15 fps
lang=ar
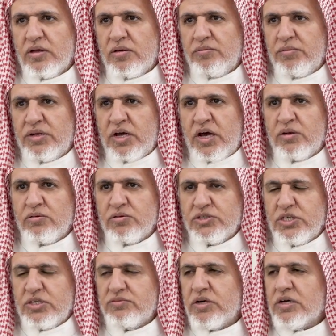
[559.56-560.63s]
من أن
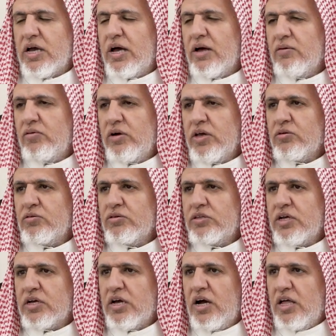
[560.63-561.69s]
أجيبك وإن
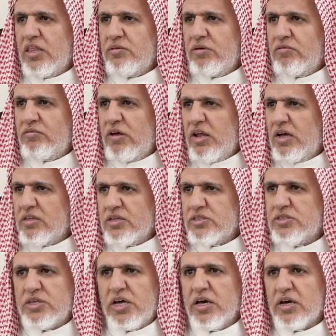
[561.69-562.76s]
كنت كاذبا فلا
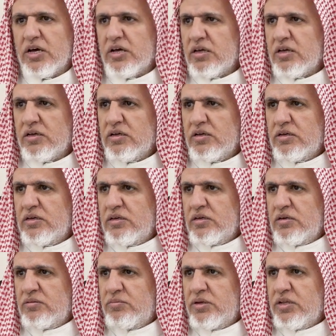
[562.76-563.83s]
تستحق
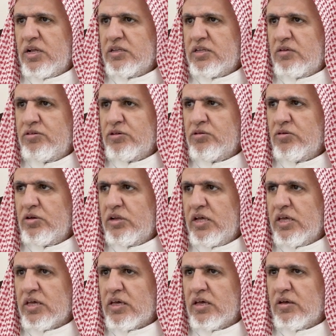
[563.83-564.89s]
من يلتفت
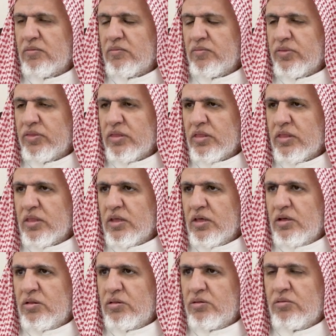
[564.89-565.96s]
إليك
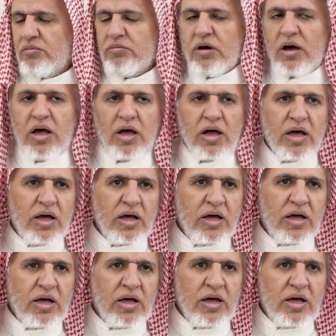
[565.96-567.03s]
ثم
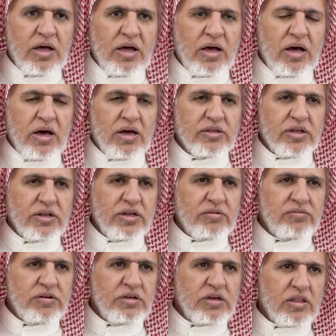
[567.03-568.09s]
أعطى
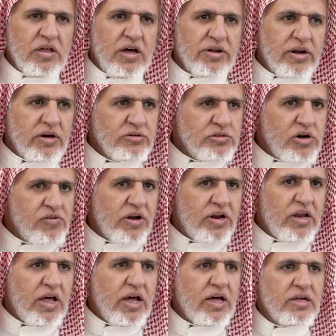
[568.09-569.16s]
النبي ظهره
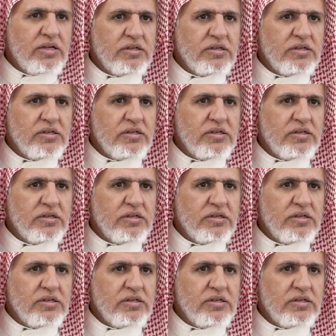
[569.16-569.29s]
وولى